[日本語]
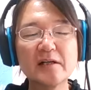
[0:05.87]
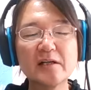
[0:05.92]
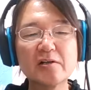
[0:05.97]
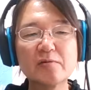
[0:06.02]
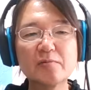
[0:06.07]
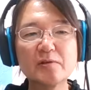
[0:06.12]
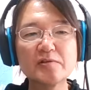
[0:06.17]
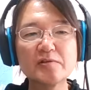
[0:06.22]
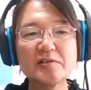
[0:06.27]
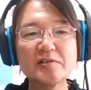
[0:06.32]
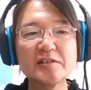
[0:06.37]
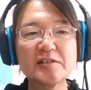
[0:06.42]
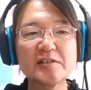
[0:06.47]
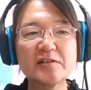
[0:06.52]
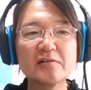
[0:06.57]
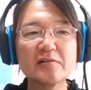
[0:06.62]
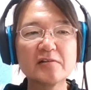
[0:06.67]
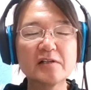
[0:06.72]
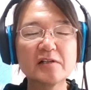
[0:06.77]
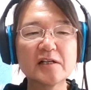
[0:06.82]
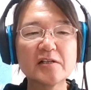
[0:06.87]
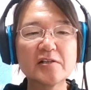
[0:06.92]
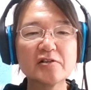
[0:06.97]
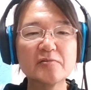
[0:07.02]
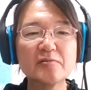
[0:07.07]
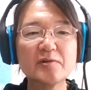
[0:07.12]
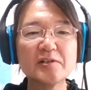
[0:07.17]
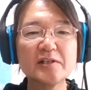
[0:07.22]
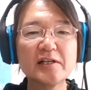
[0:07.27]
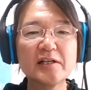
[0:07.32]
あの僕自身の環境
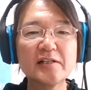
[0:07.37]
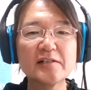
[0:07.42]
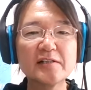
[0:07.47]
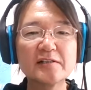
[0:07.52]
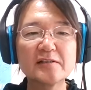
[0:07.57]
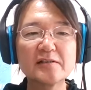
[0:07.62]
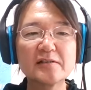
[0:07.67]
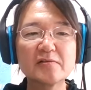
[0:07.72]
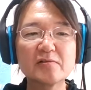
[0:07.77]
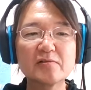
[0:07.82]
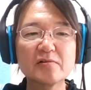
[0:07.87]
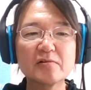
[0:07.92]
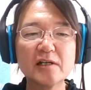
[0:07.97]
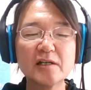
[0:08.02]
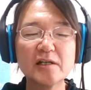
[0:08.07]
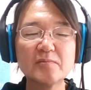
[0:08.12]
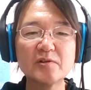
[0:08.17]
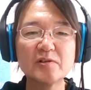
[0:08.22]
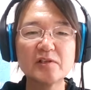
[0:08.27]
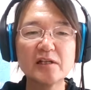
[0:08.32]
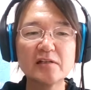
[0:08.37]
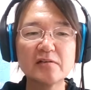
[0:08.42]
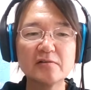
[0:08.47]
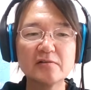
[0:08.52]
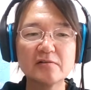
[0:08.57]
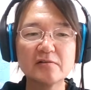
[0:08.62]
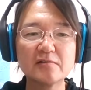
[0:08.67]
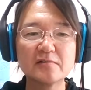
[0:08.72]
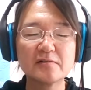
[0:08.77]
問題と公害問題の